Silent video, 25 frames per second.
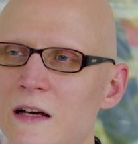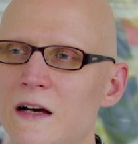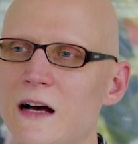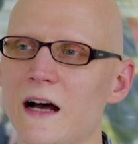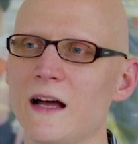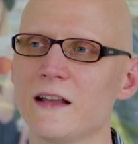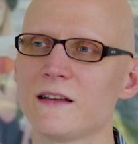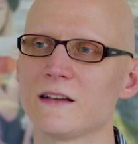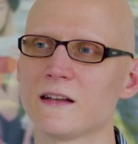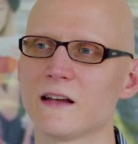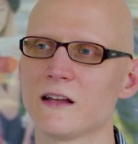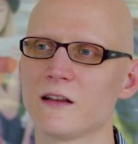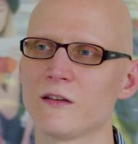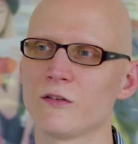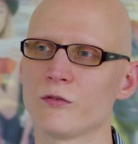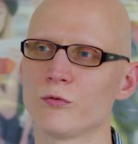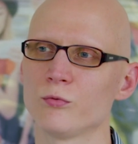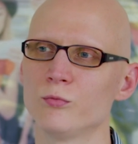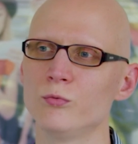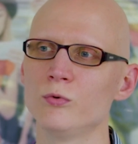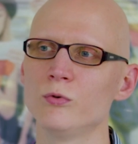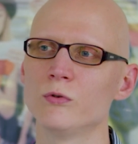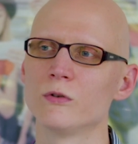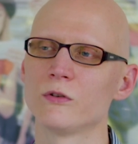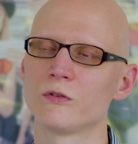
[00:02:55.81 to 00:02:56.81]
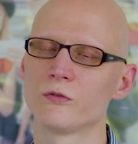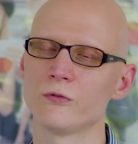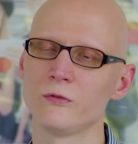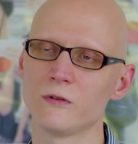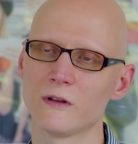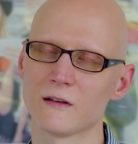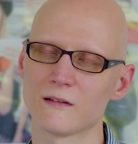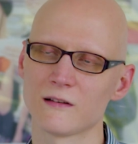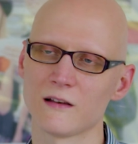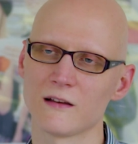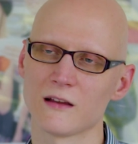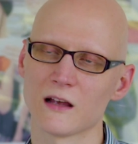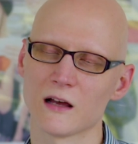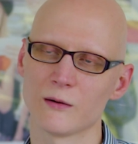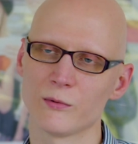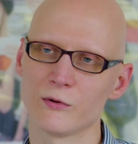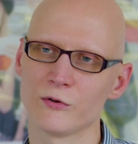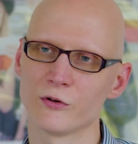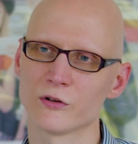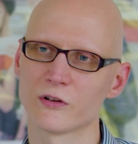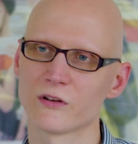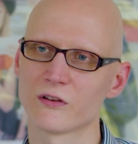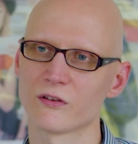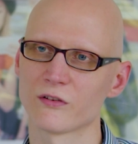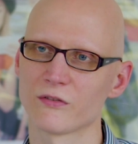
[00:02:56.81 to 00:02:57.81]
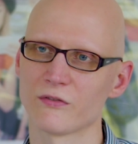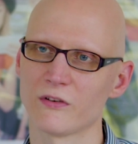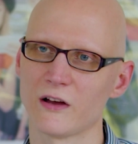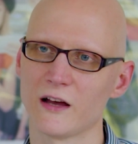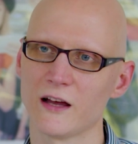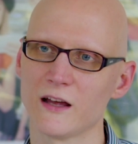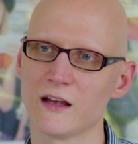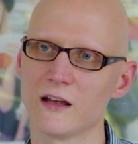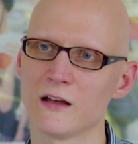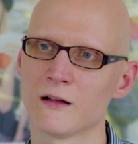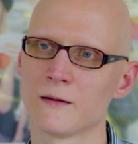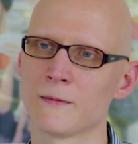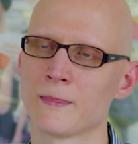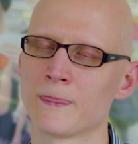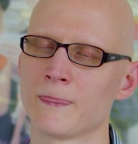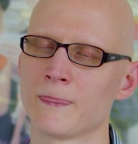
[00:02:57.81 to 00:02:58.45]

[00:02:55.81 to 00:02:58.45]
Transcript: hat dazu zusätzlich aber noch zwei